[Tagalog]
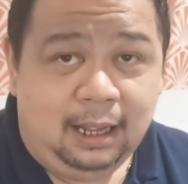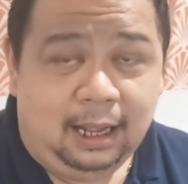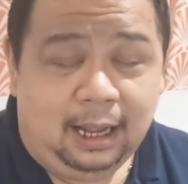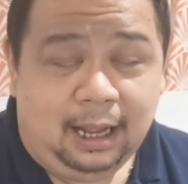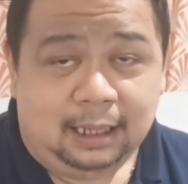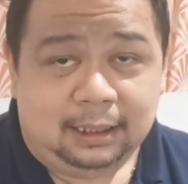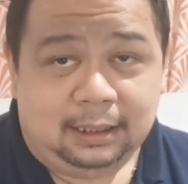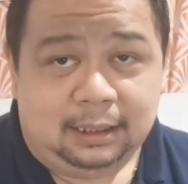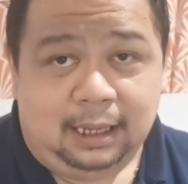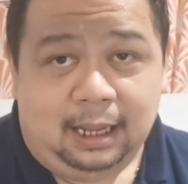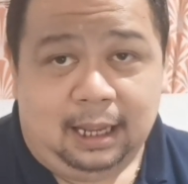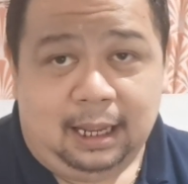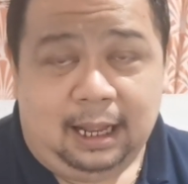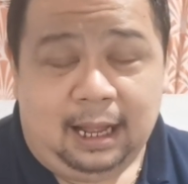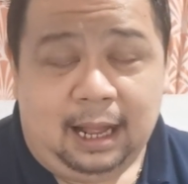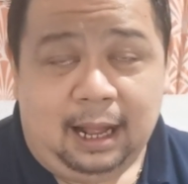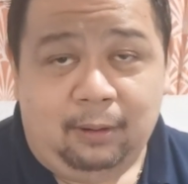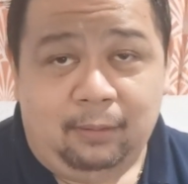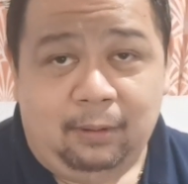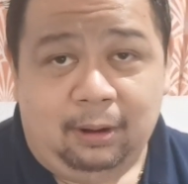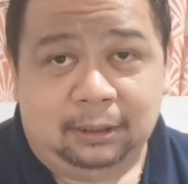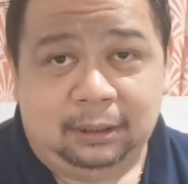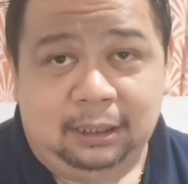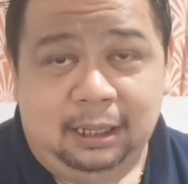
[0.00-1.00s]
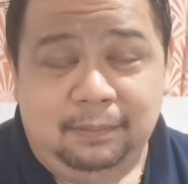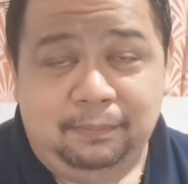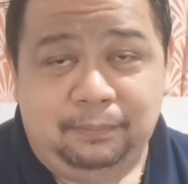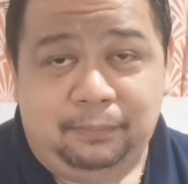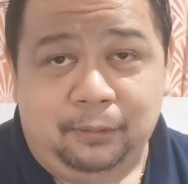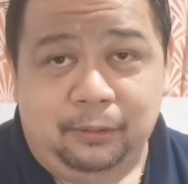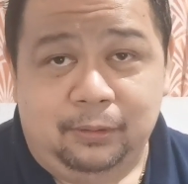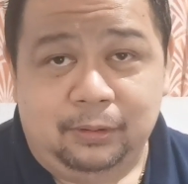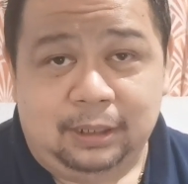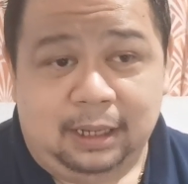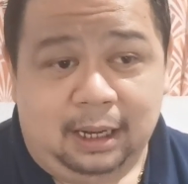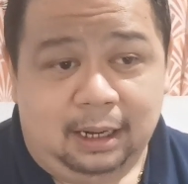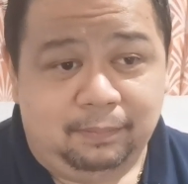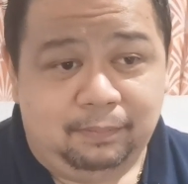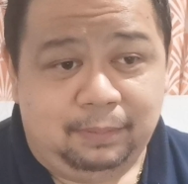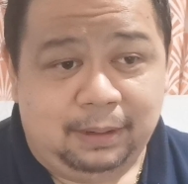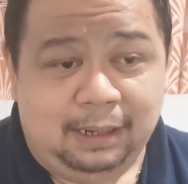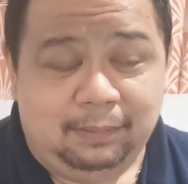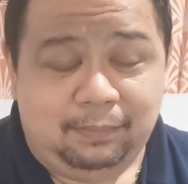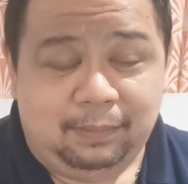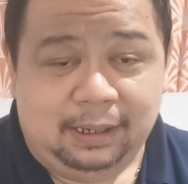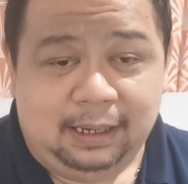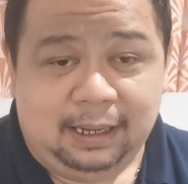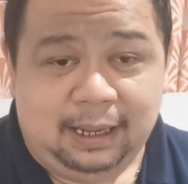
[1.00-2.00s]
at uh, hawak din po ng
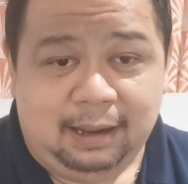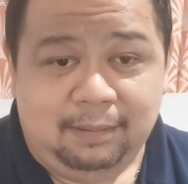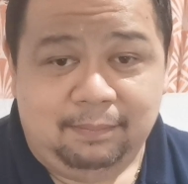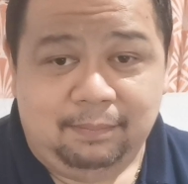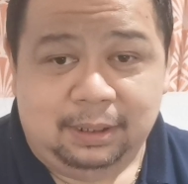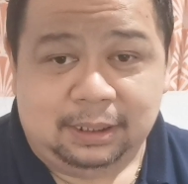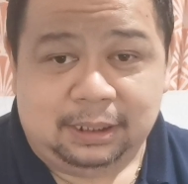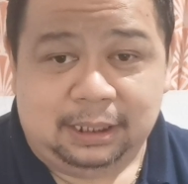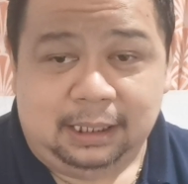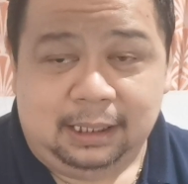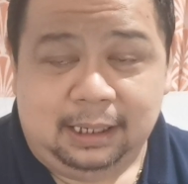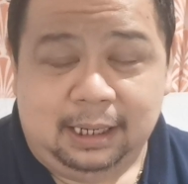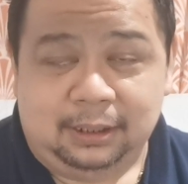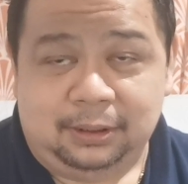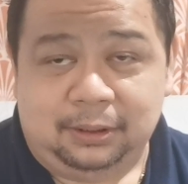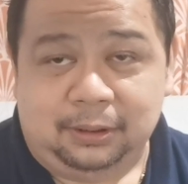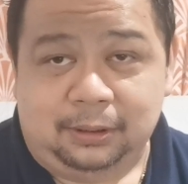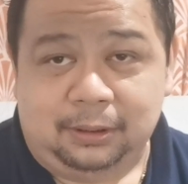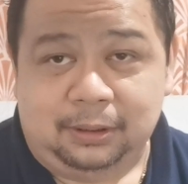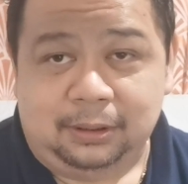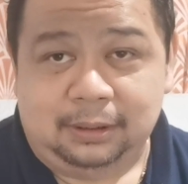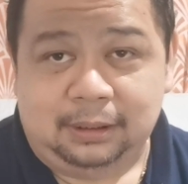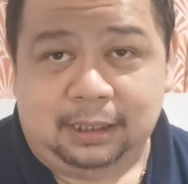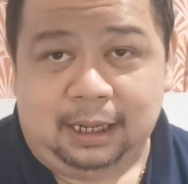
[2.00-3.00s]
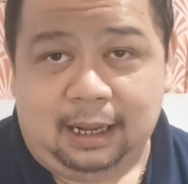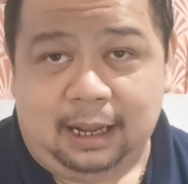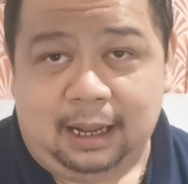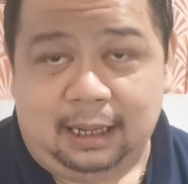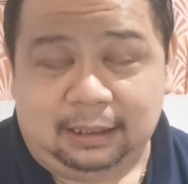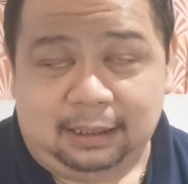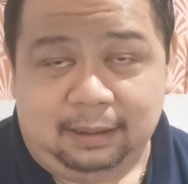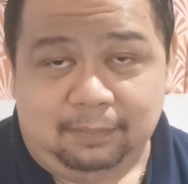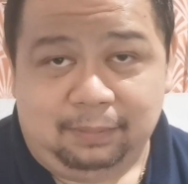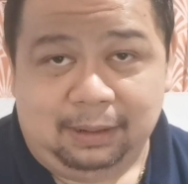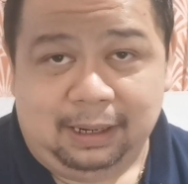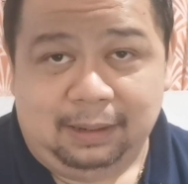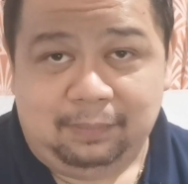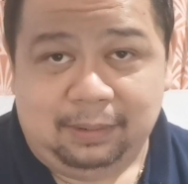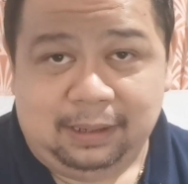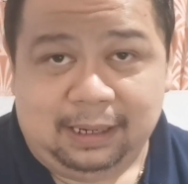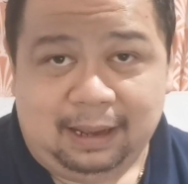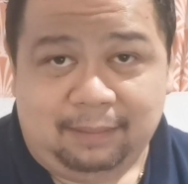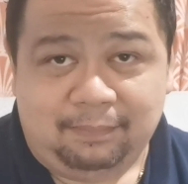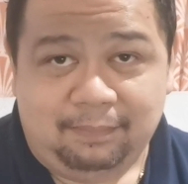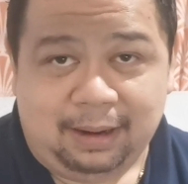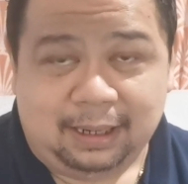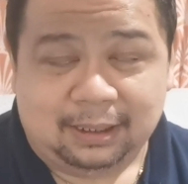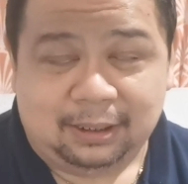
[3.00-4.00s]
Philippine Embassy nito ng ating
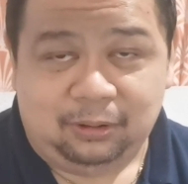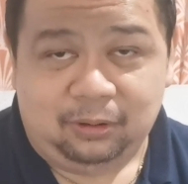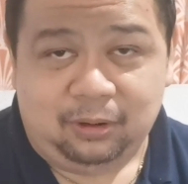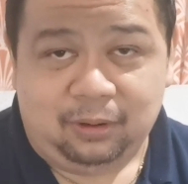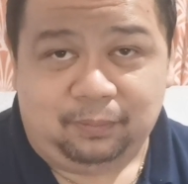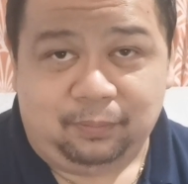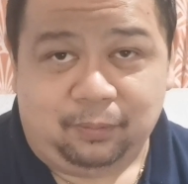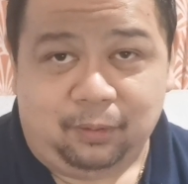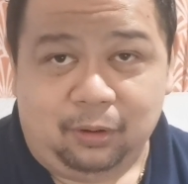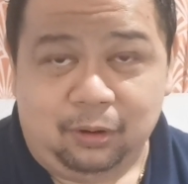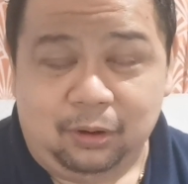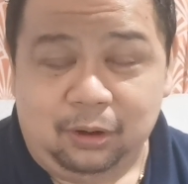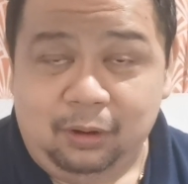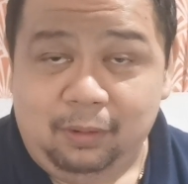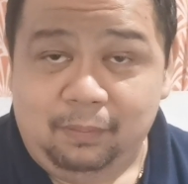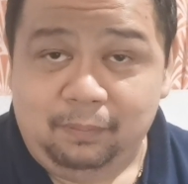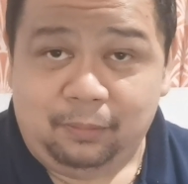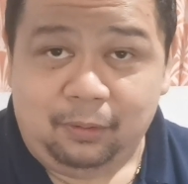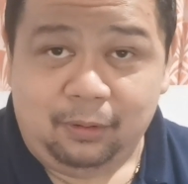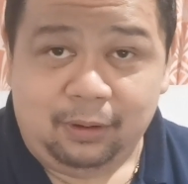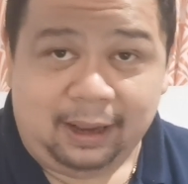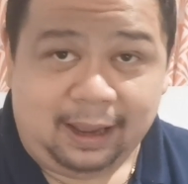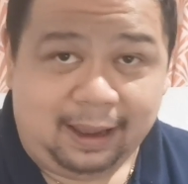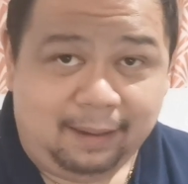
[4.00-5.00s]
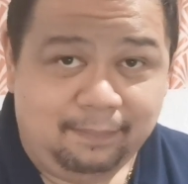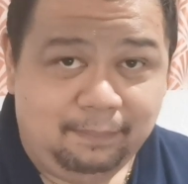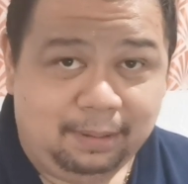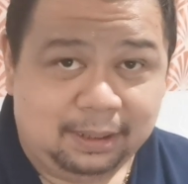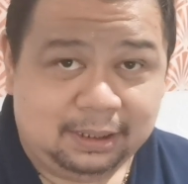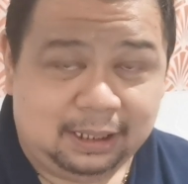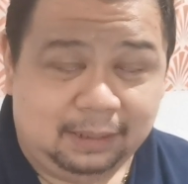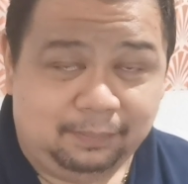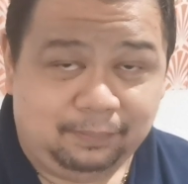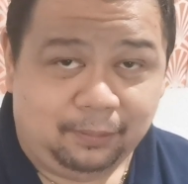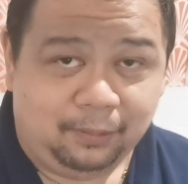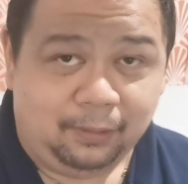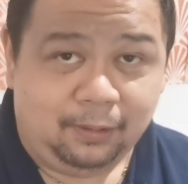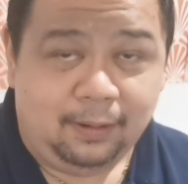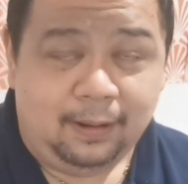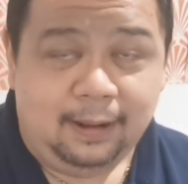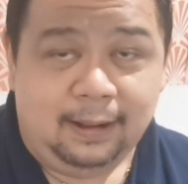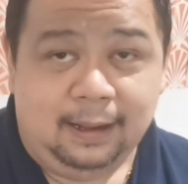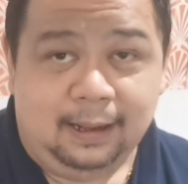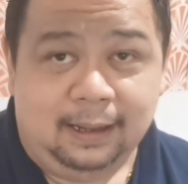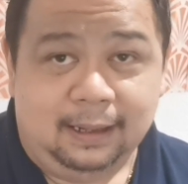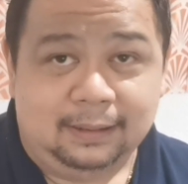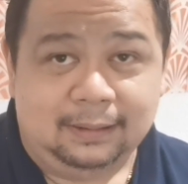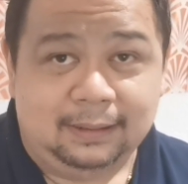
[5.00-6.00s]
Philippine Ambassador po yung pong embassy po
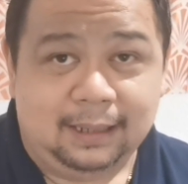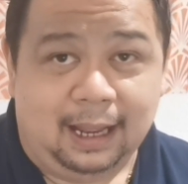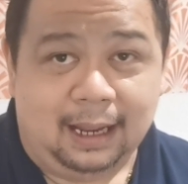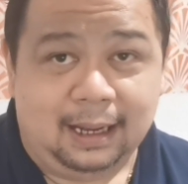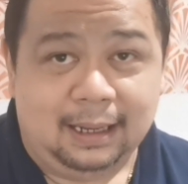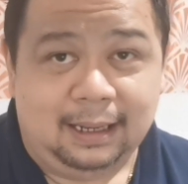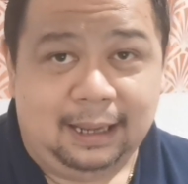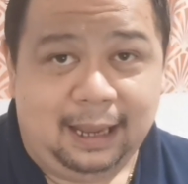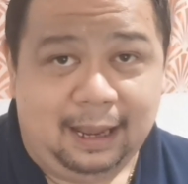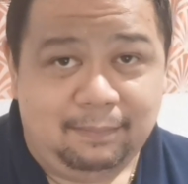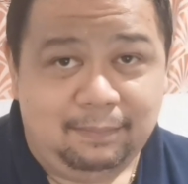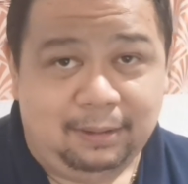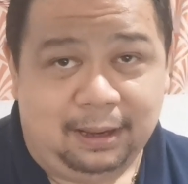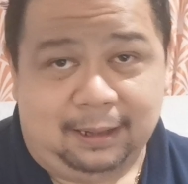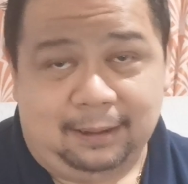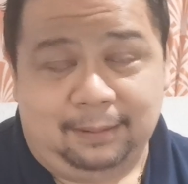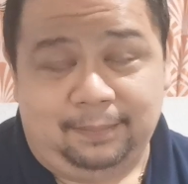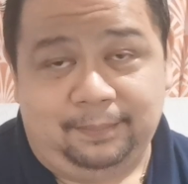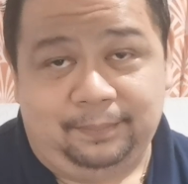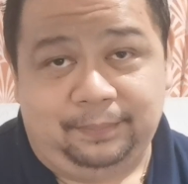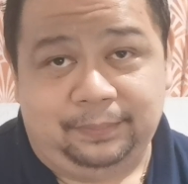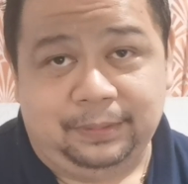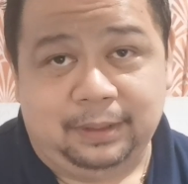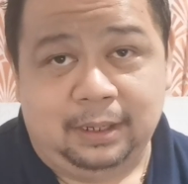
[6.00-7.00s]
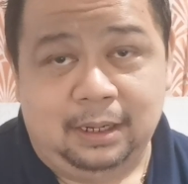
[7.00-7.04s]
ng Yemen.